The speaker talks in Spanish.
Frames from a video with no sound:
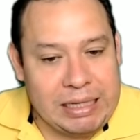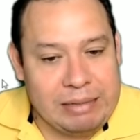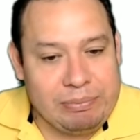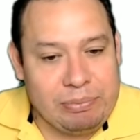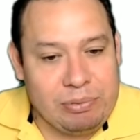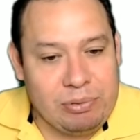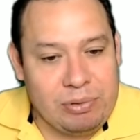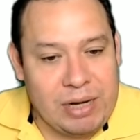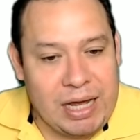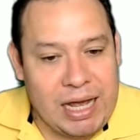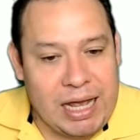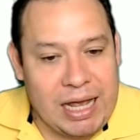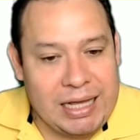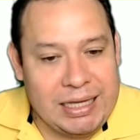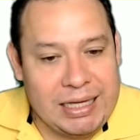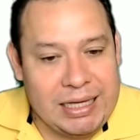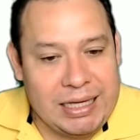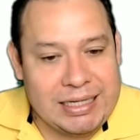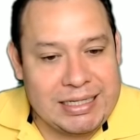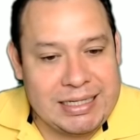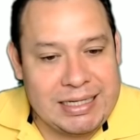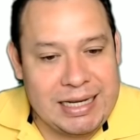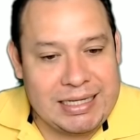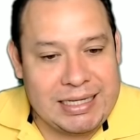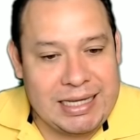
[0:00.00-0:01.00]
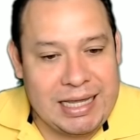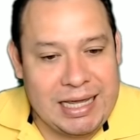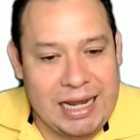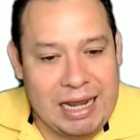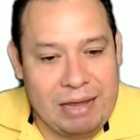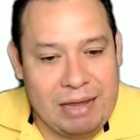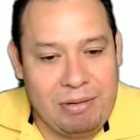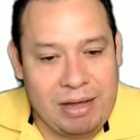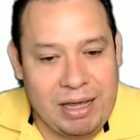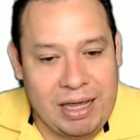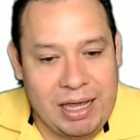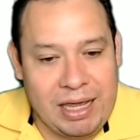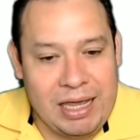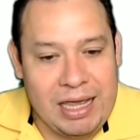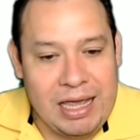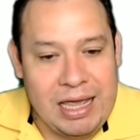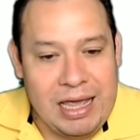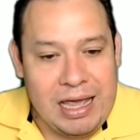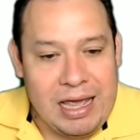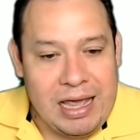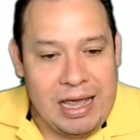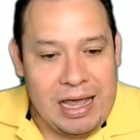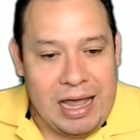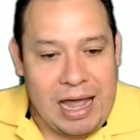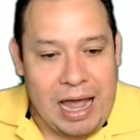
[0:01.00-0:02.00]
por Al Jazeera, señalaba que
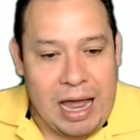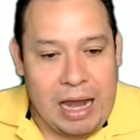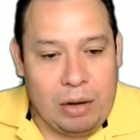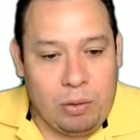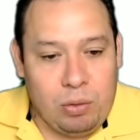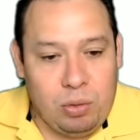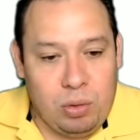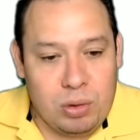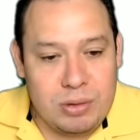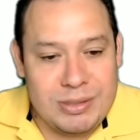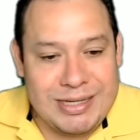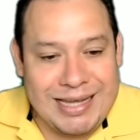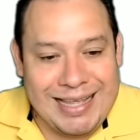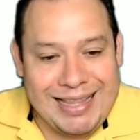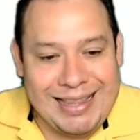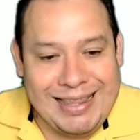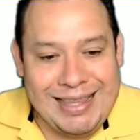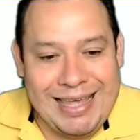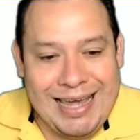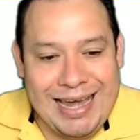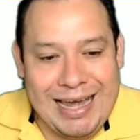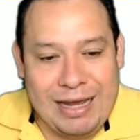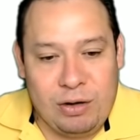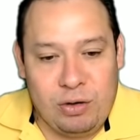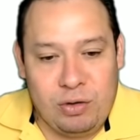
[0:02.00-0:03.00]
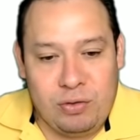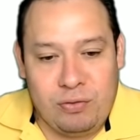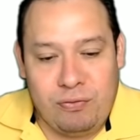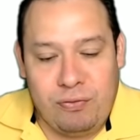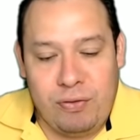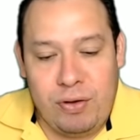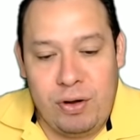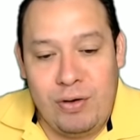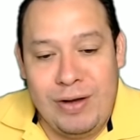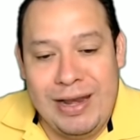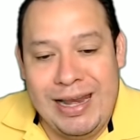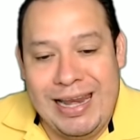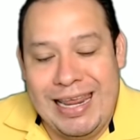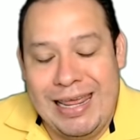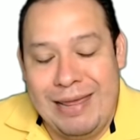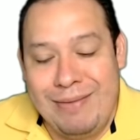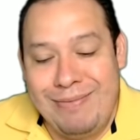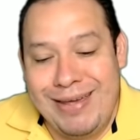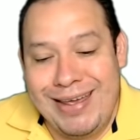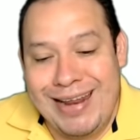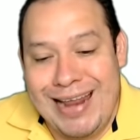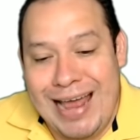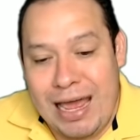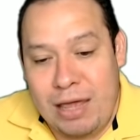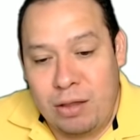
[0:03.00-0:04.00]
algunos haitianos fueron
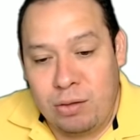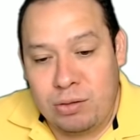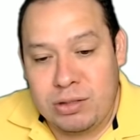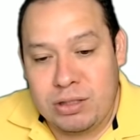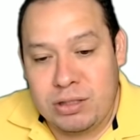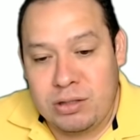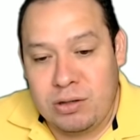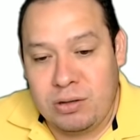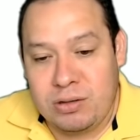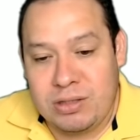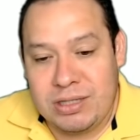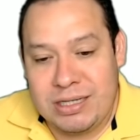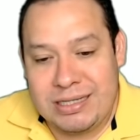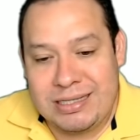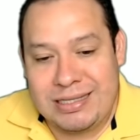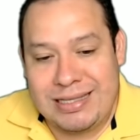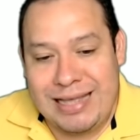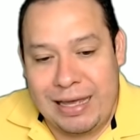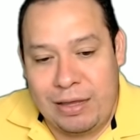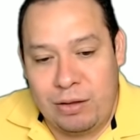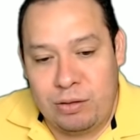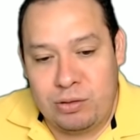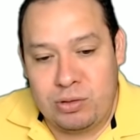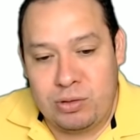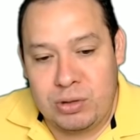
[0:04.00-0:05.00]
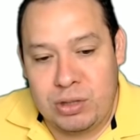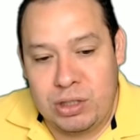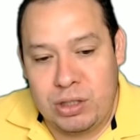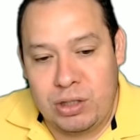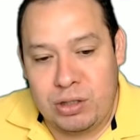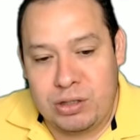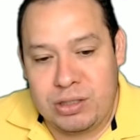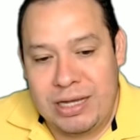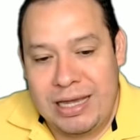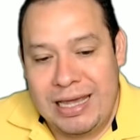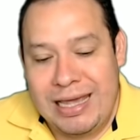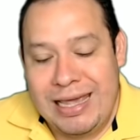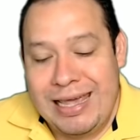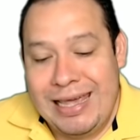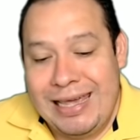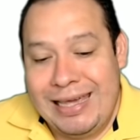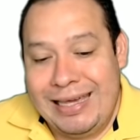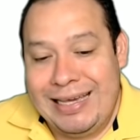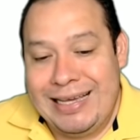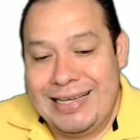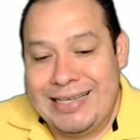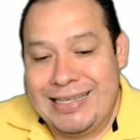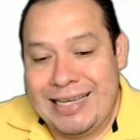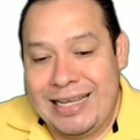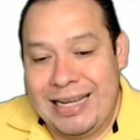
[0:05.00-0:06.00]
liberados en los Estados Unidos
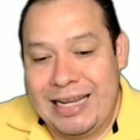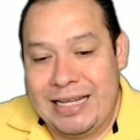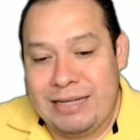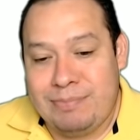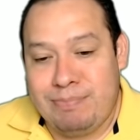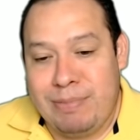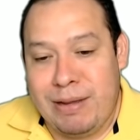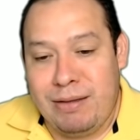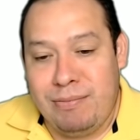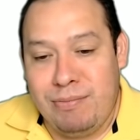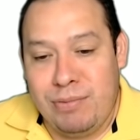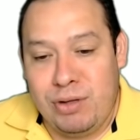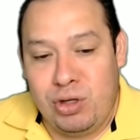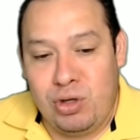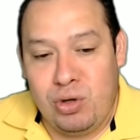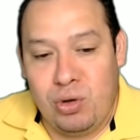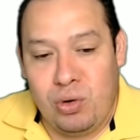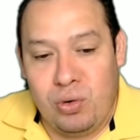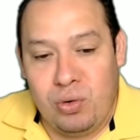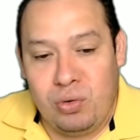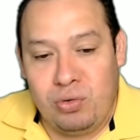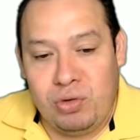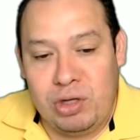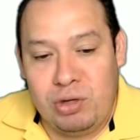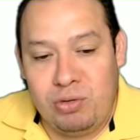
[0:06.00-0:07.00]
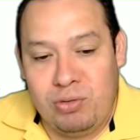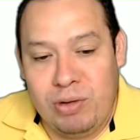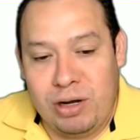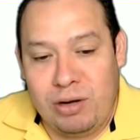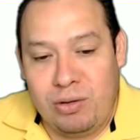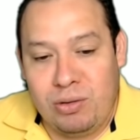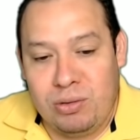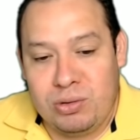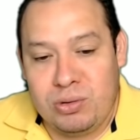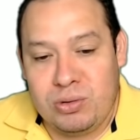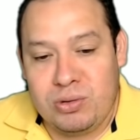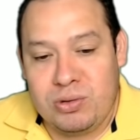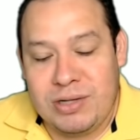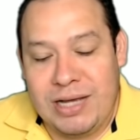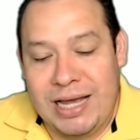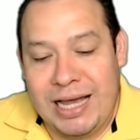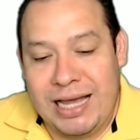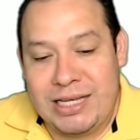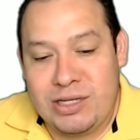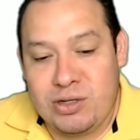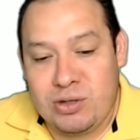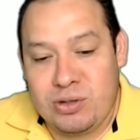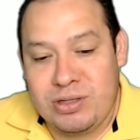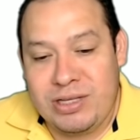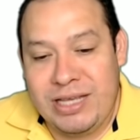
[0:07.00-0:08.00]
y se les permitió continuar con sus
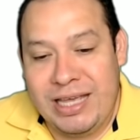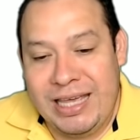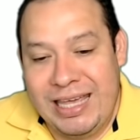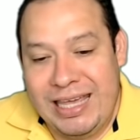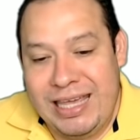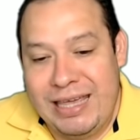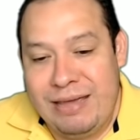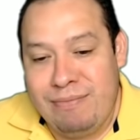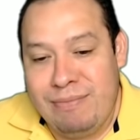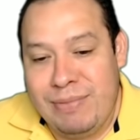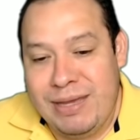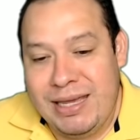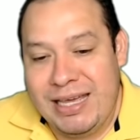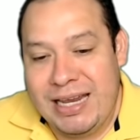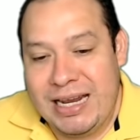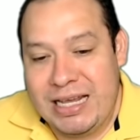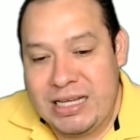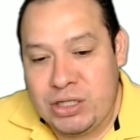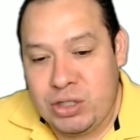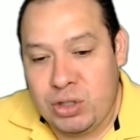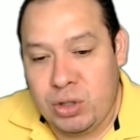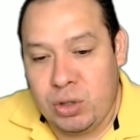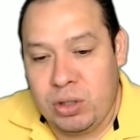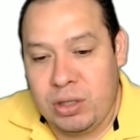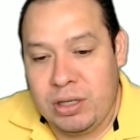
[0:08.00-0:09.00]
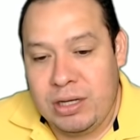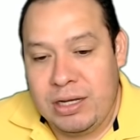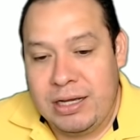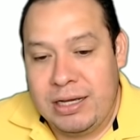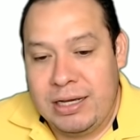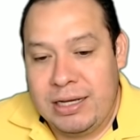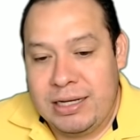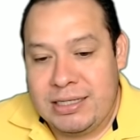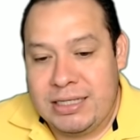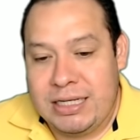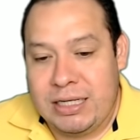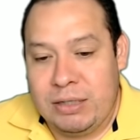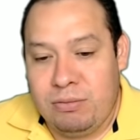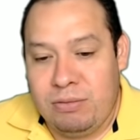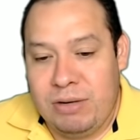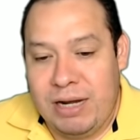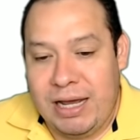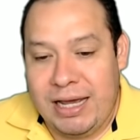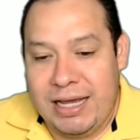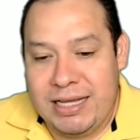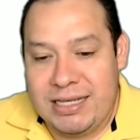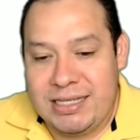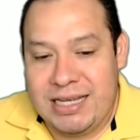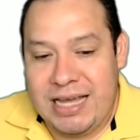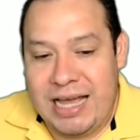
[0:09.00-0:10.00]
casos de inmigración, según la
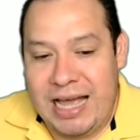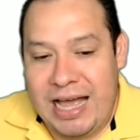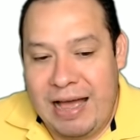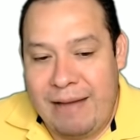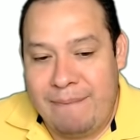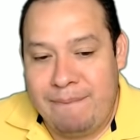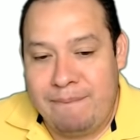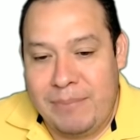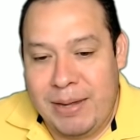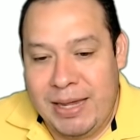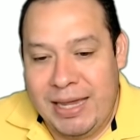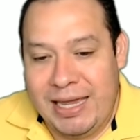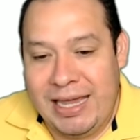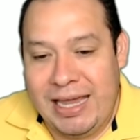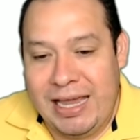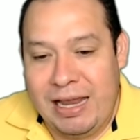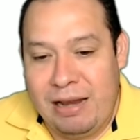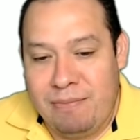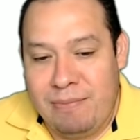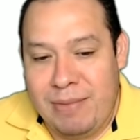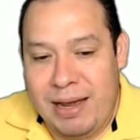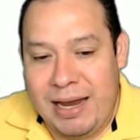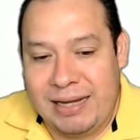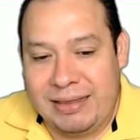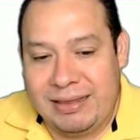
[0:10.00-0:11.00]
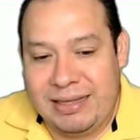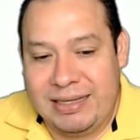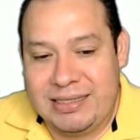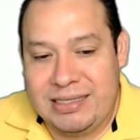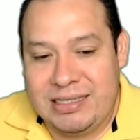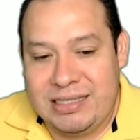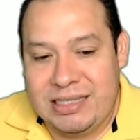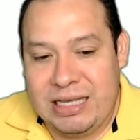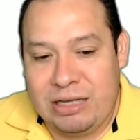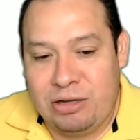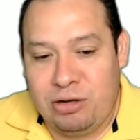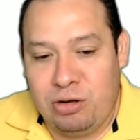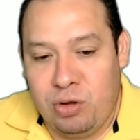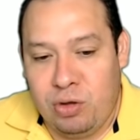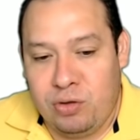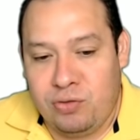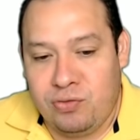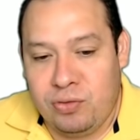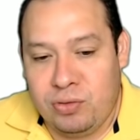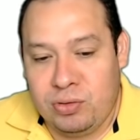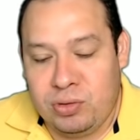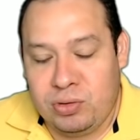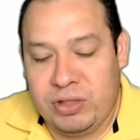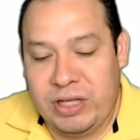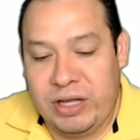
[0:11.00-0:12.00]
agencia AP el martes, citando a dos
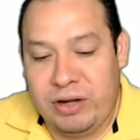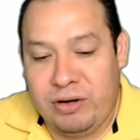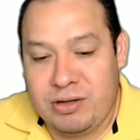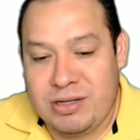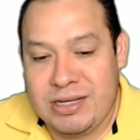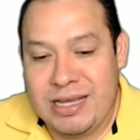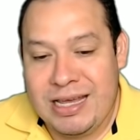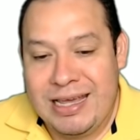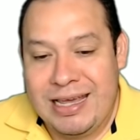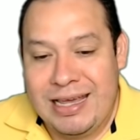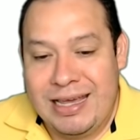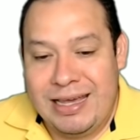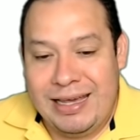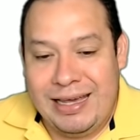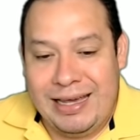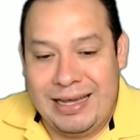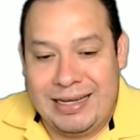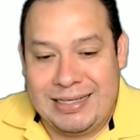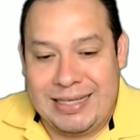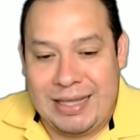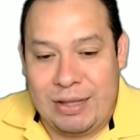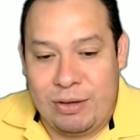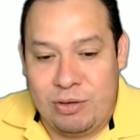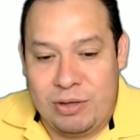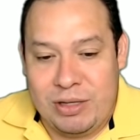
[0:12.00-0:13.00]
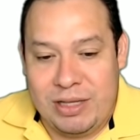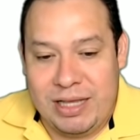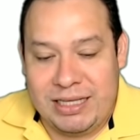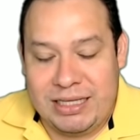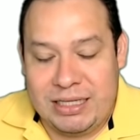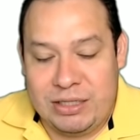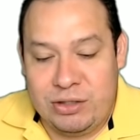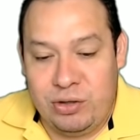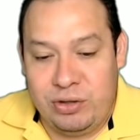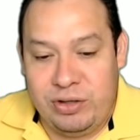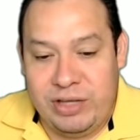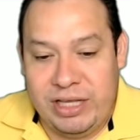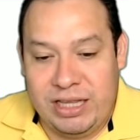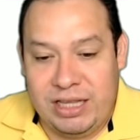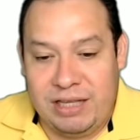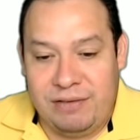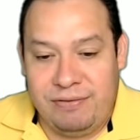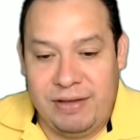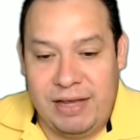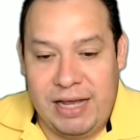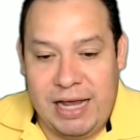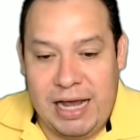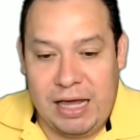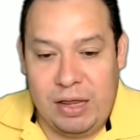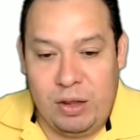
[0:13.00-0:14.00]
funcionarios estadounidenses no
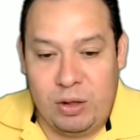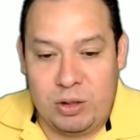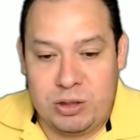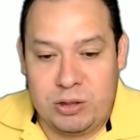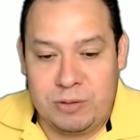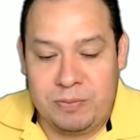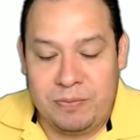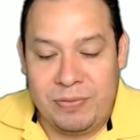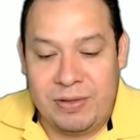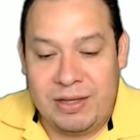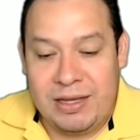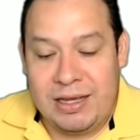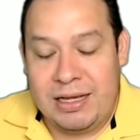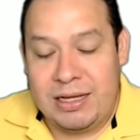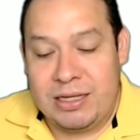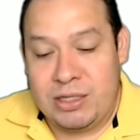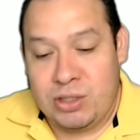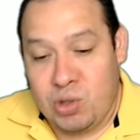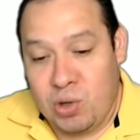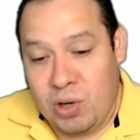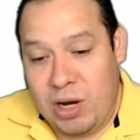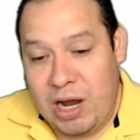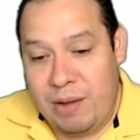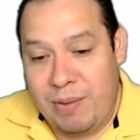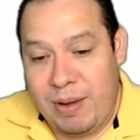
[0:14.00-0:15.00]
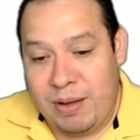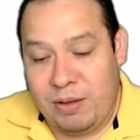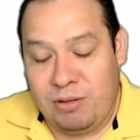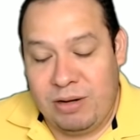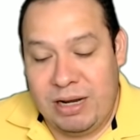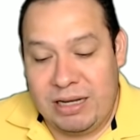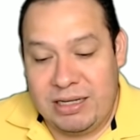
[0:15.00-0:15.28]
identificados, socavando las